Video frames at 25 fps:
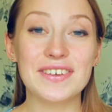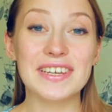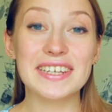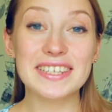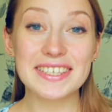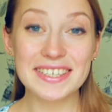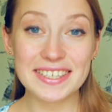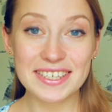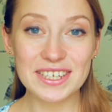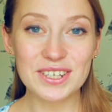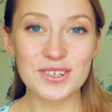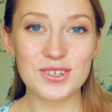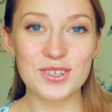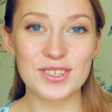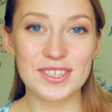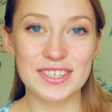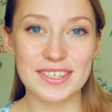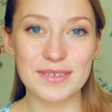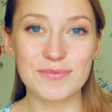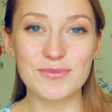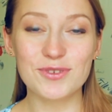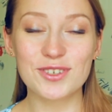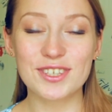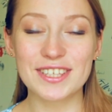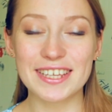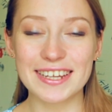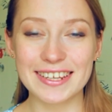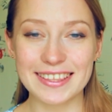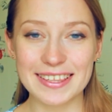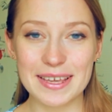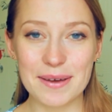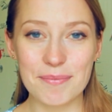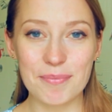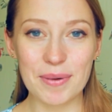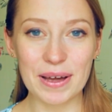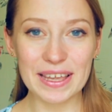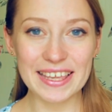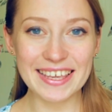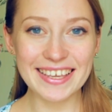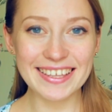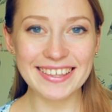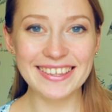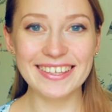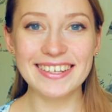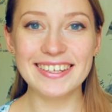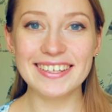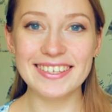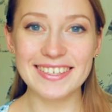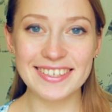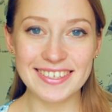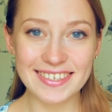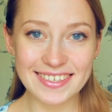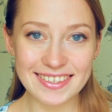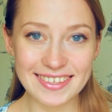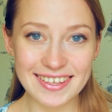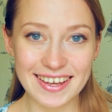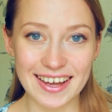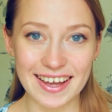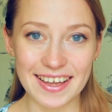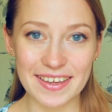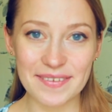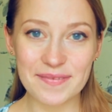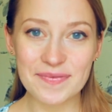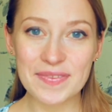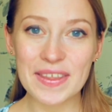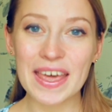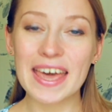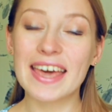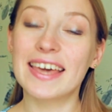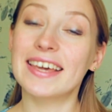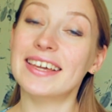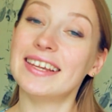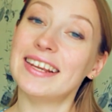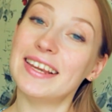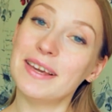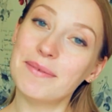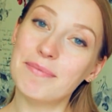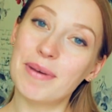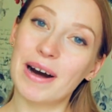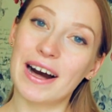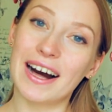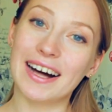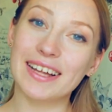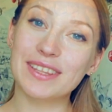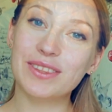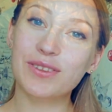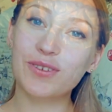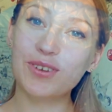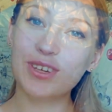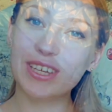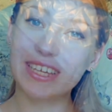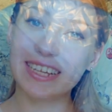Фиксируйте мусорные пакеты резинкой, либо одной